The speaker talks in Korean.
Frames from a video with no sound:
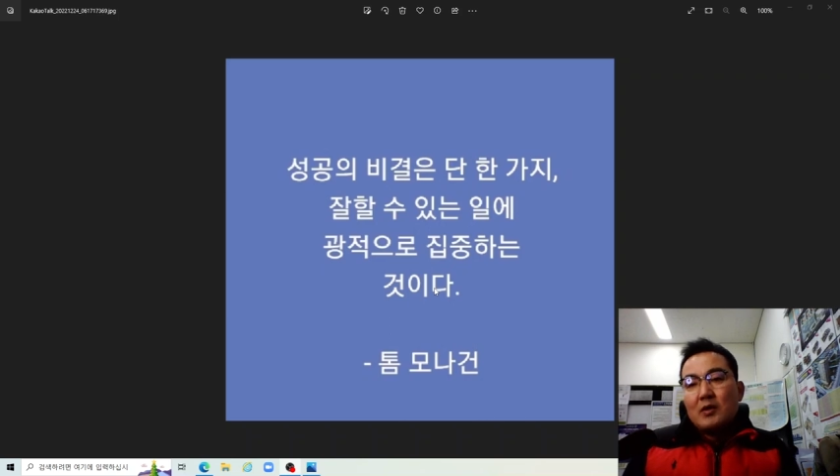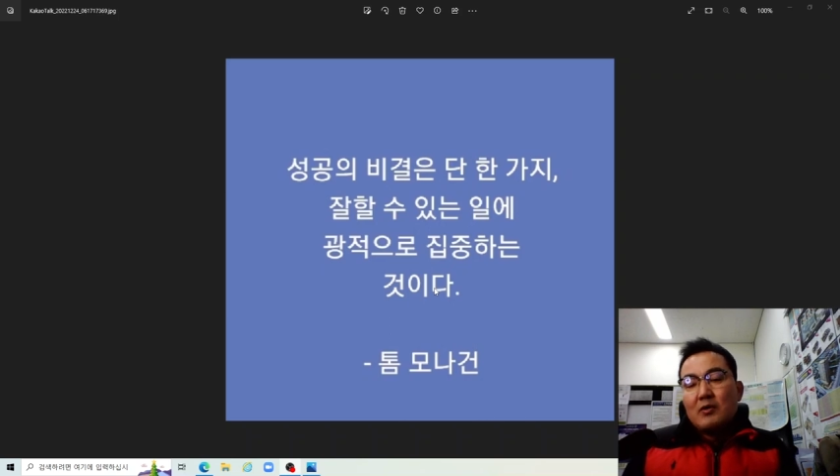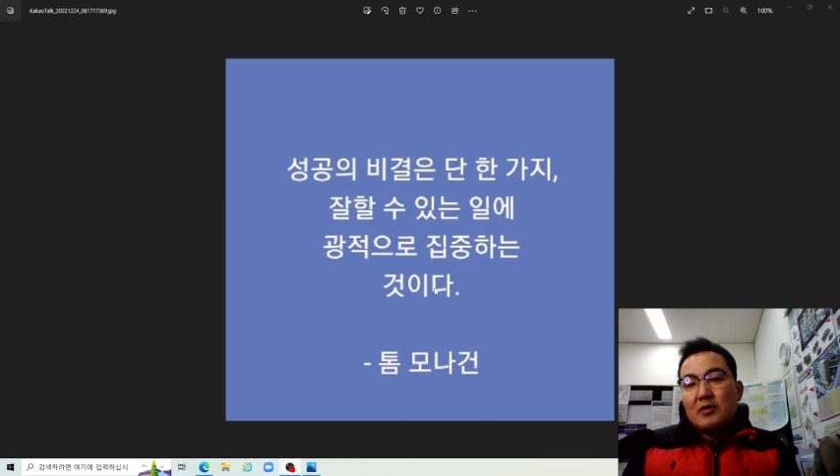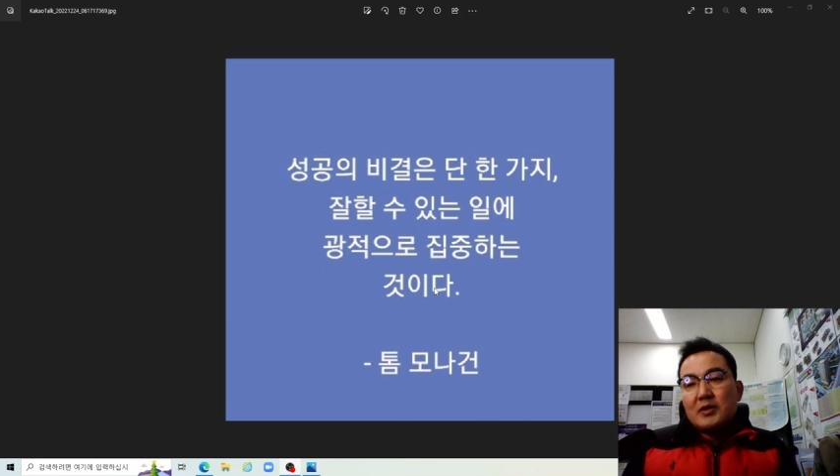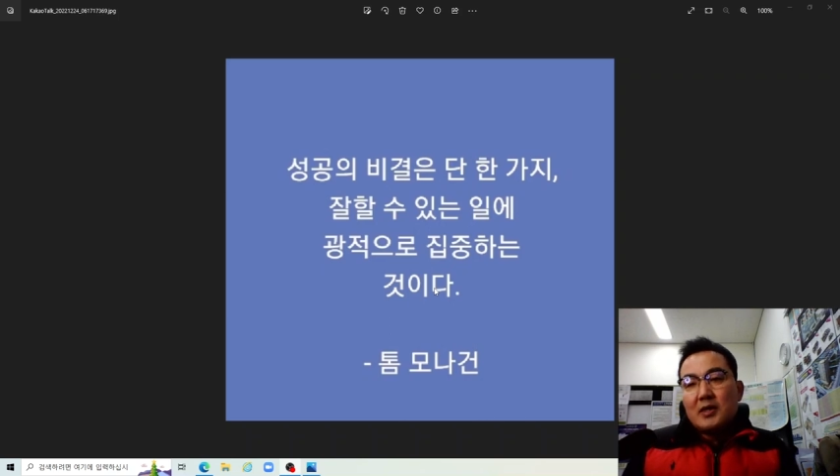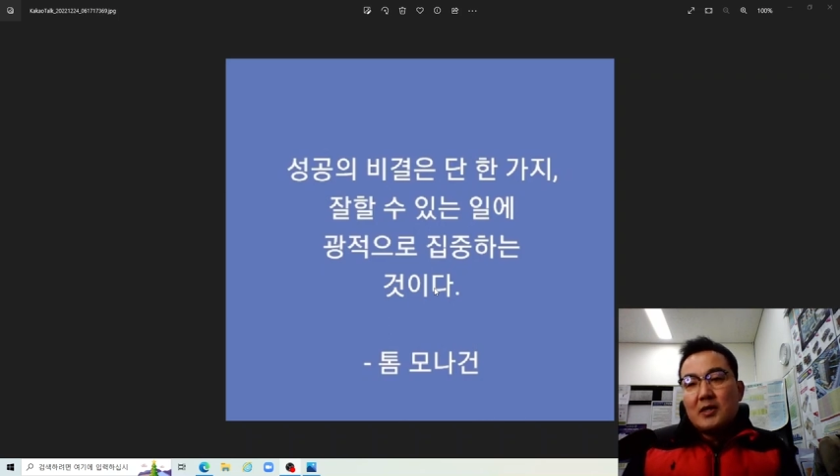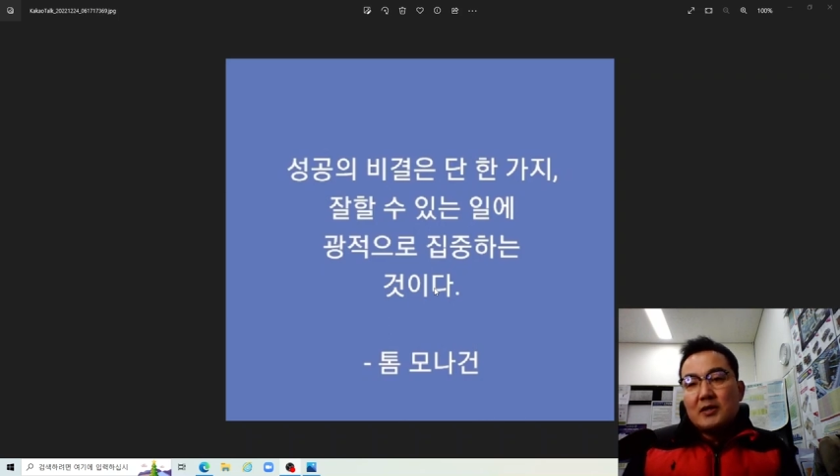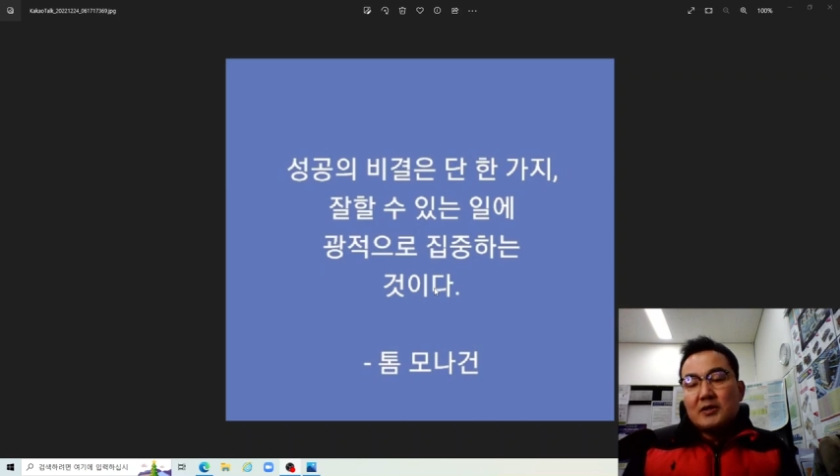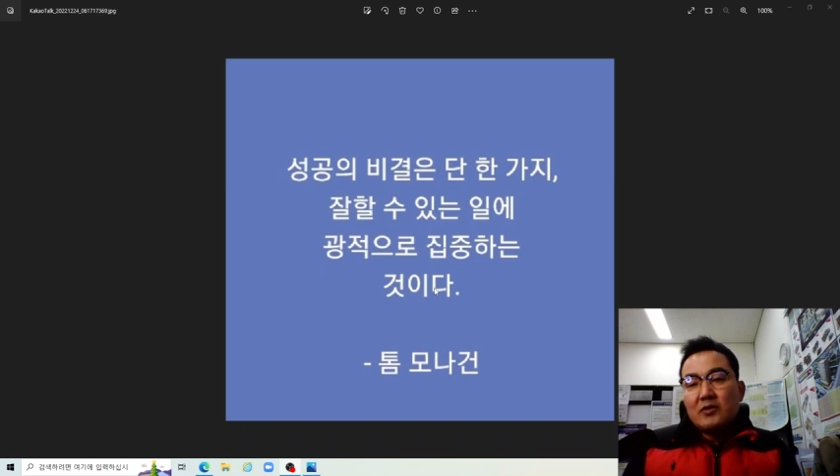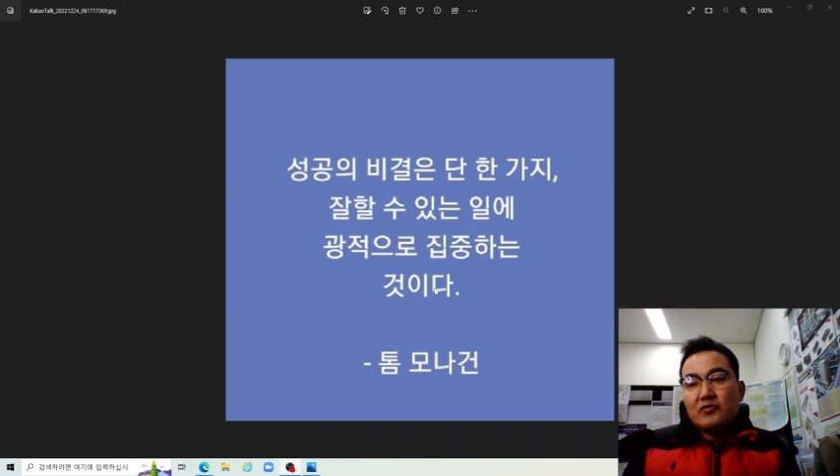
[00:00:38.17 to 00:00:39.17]
어,
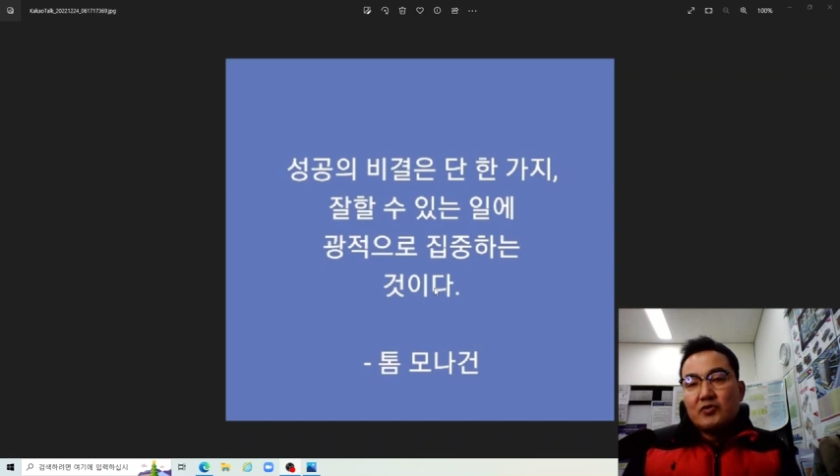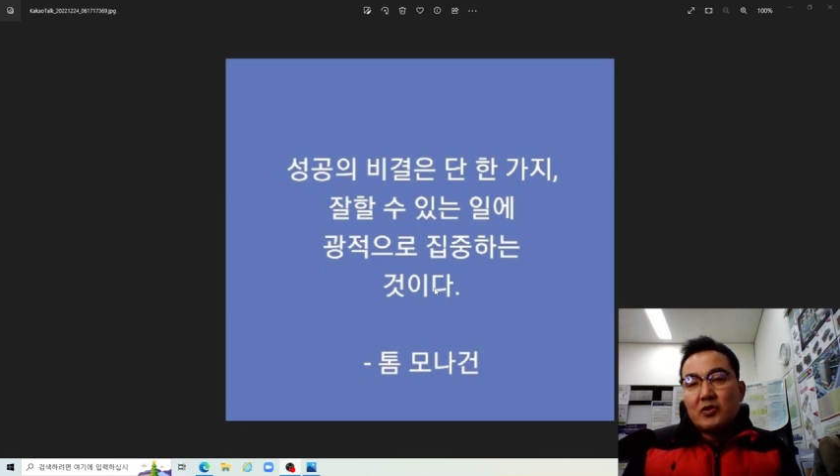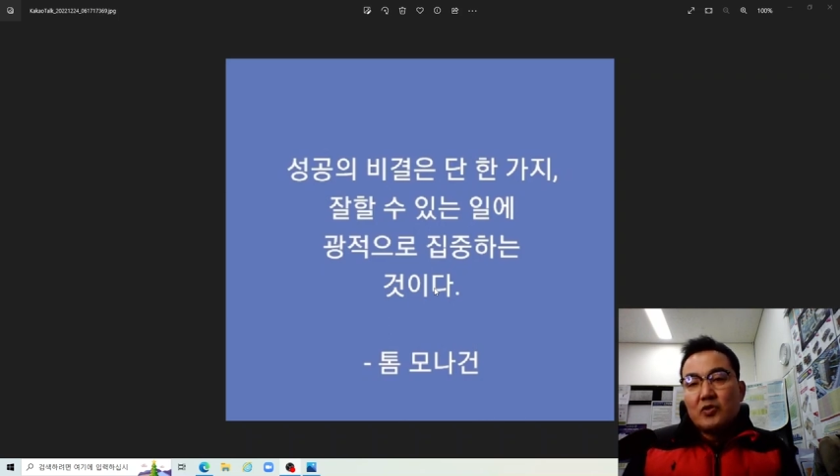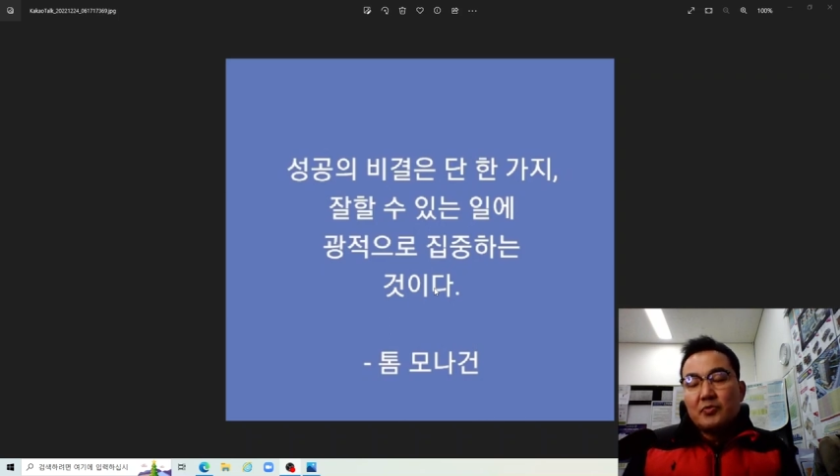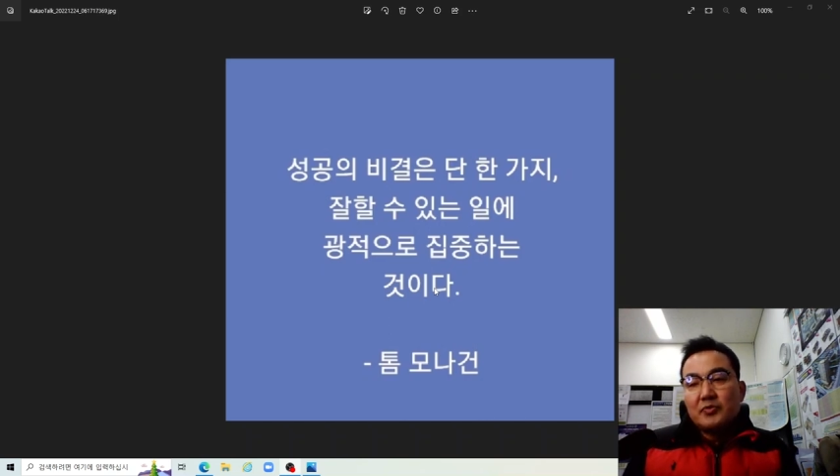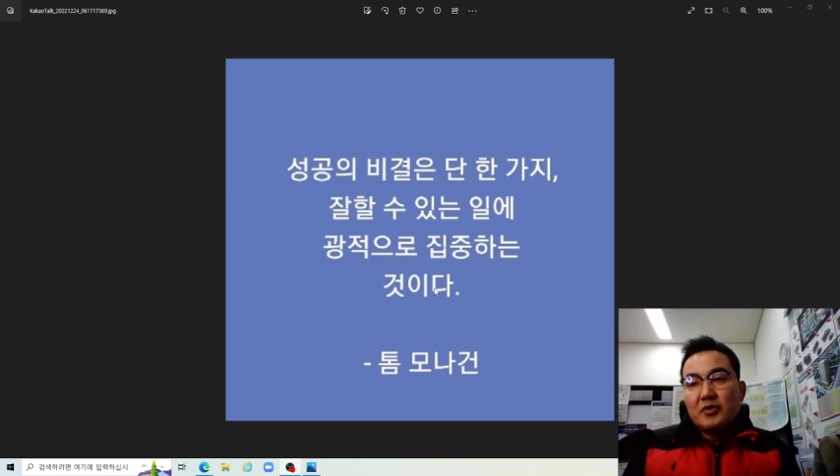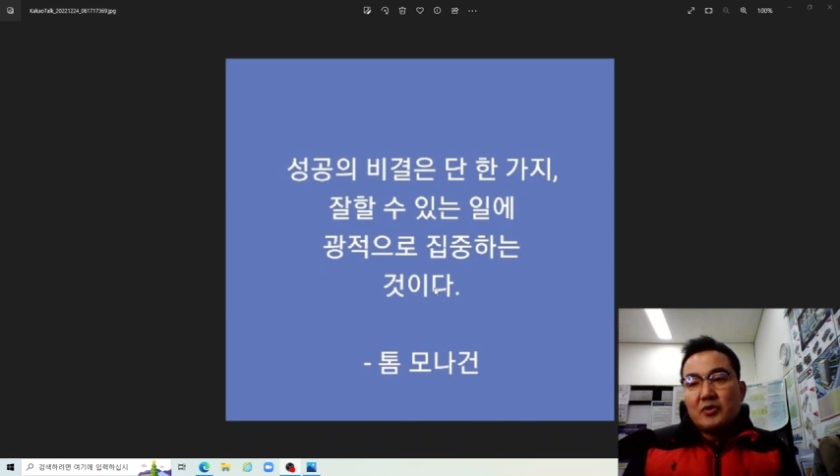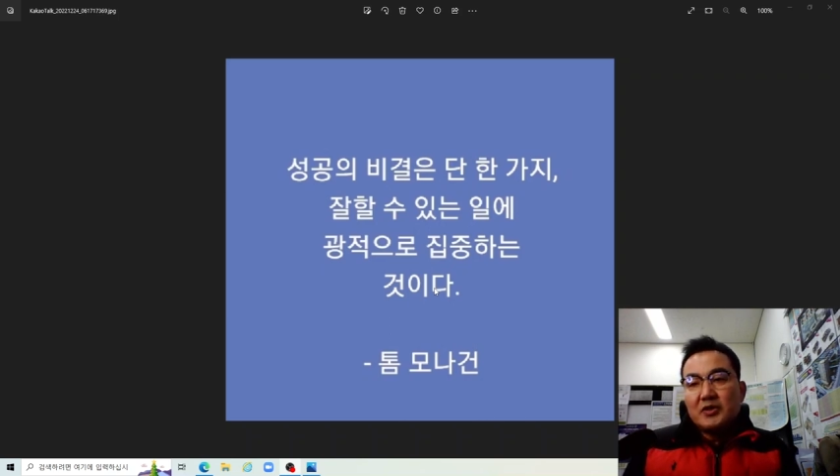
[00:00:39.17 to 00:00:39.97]
제가 2009년도부터